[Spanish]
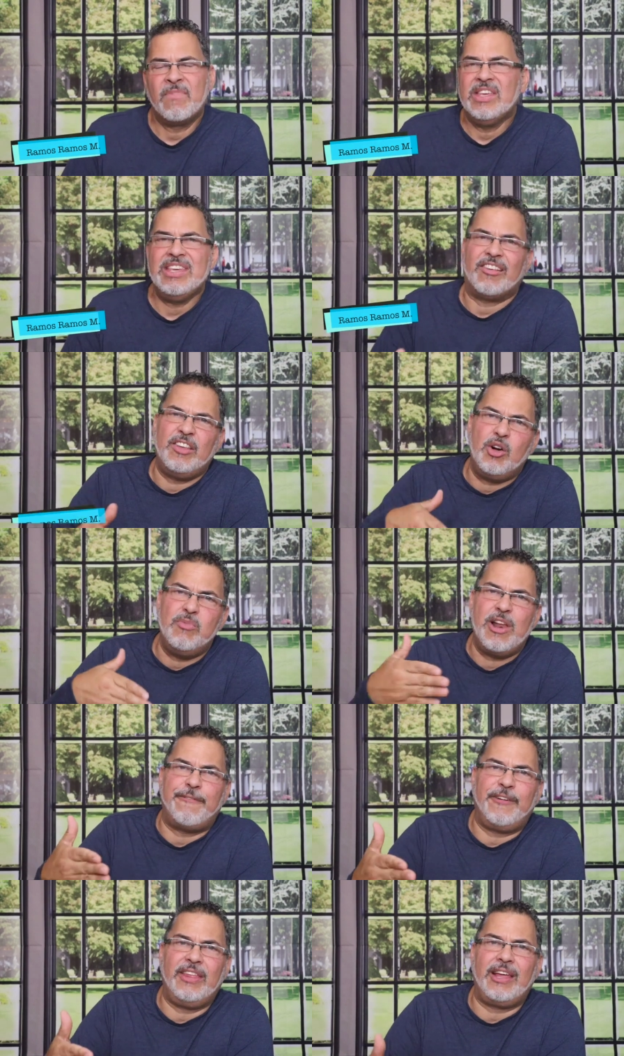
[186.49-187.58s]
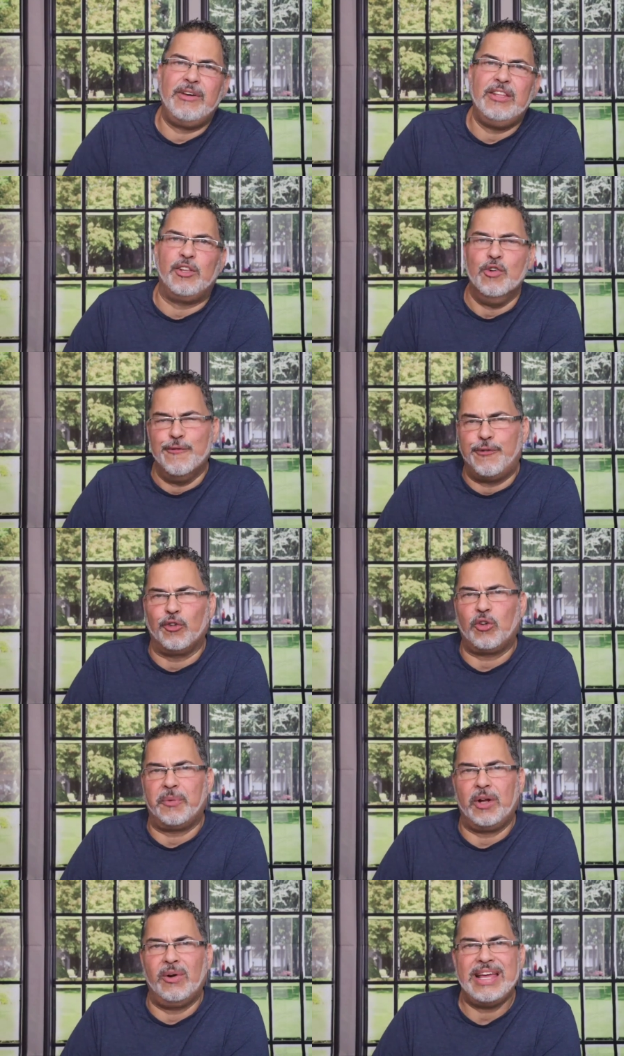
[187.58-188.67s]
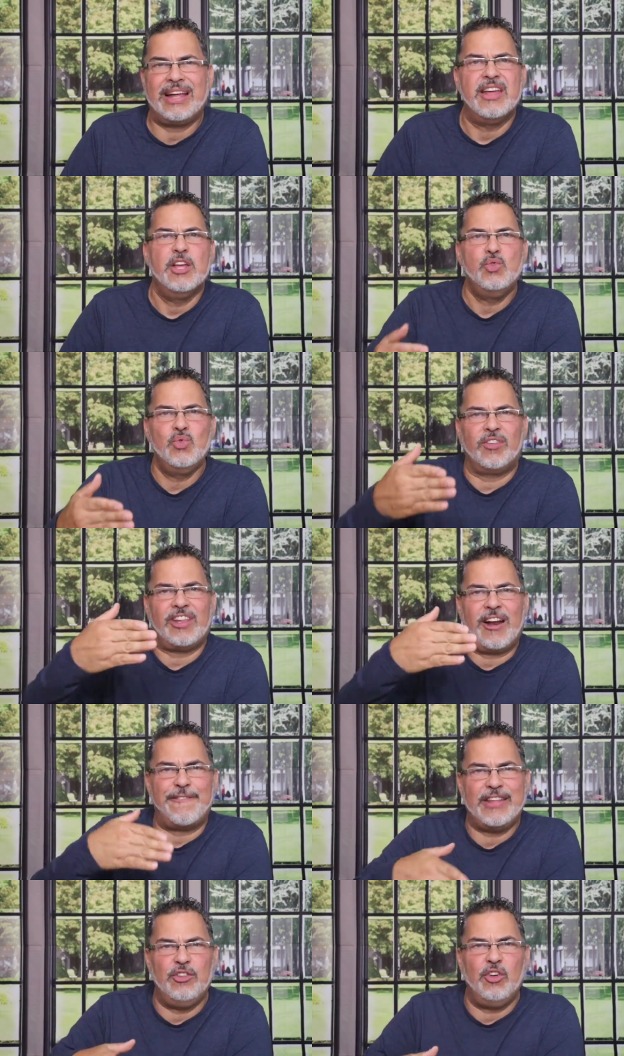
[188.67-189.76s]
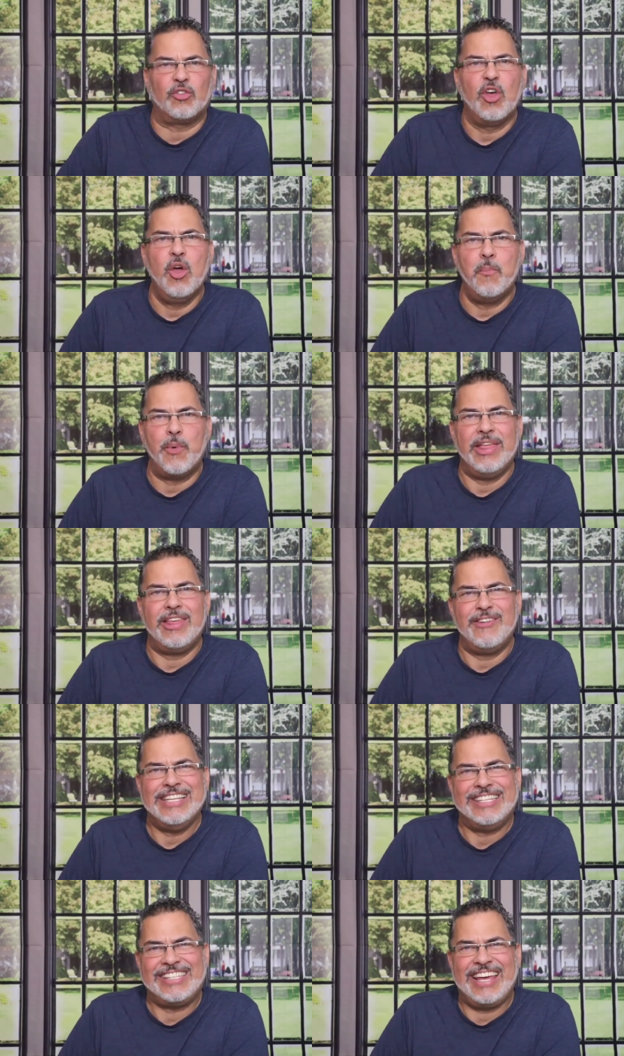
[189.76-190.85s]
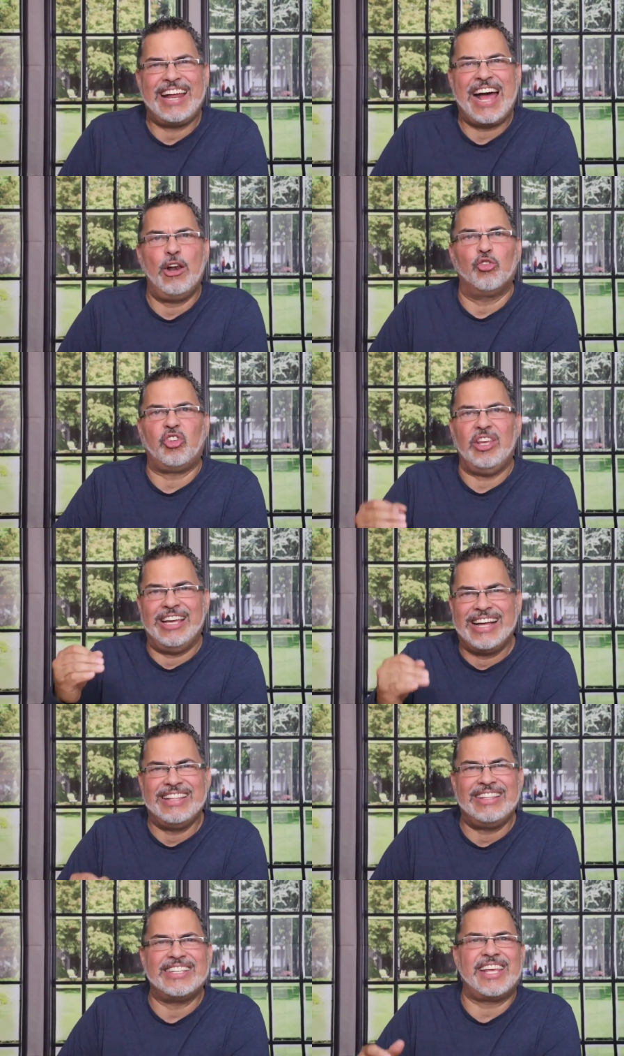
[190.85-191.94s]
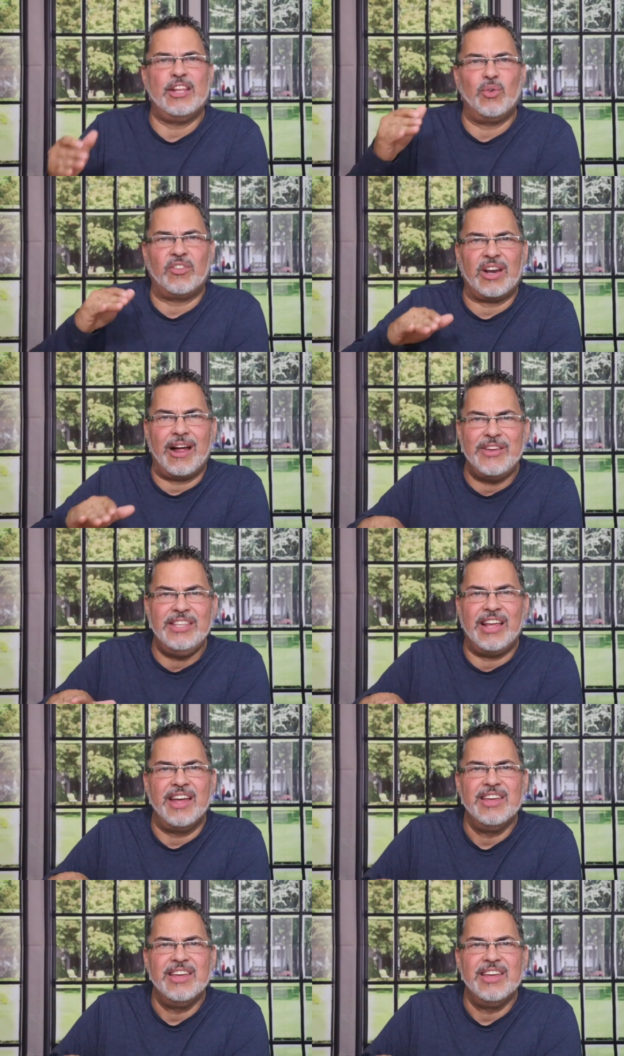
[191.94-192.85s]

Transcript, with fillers: Y así como la fe de David triunfó sobre Goliat, nuestra fe en Dios puede vencer a los gigantes en nuestra vida,